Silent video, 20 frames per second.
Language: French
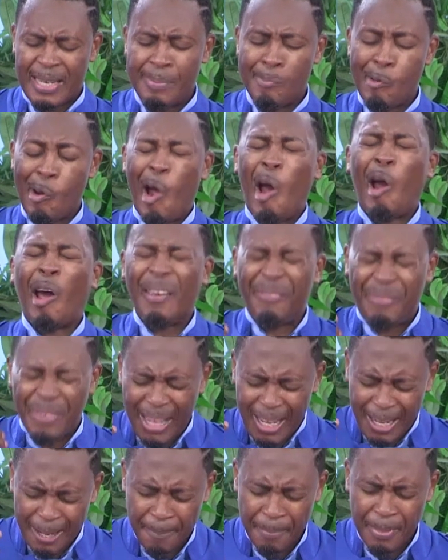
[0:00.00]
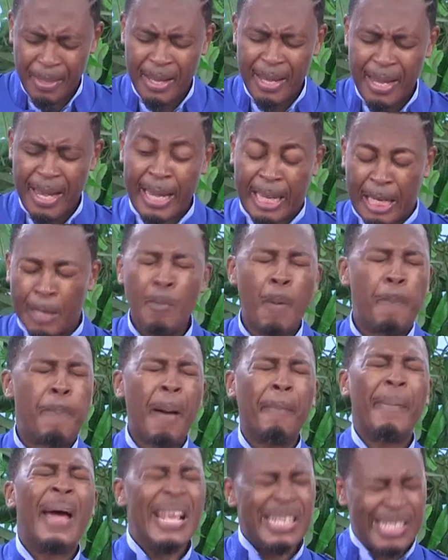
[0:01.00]
qui me révèle et qui me
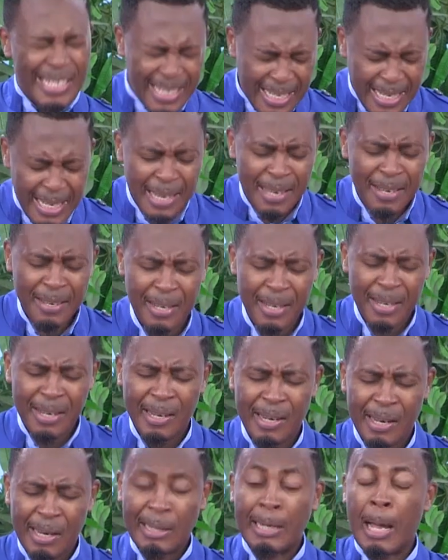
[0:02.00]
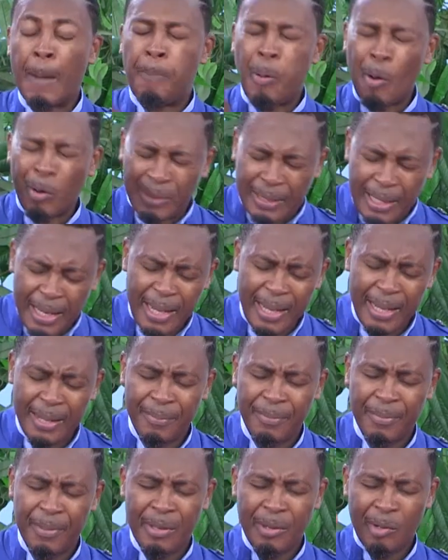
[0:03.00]
permet ainsi
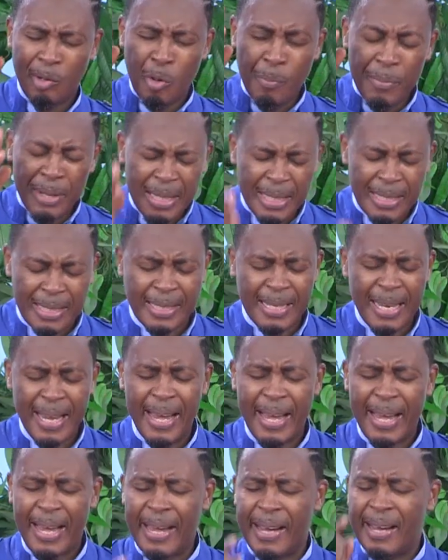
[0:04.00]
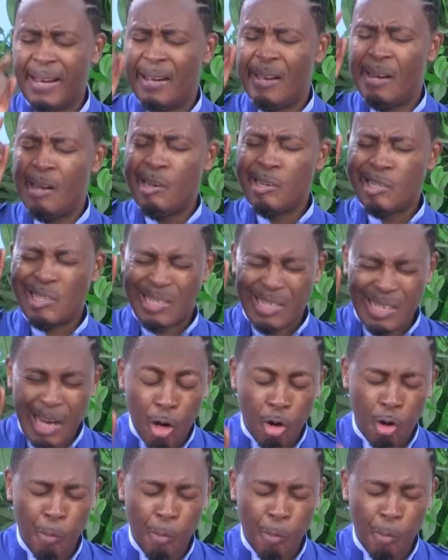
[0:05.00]
d'apporter le ministère sans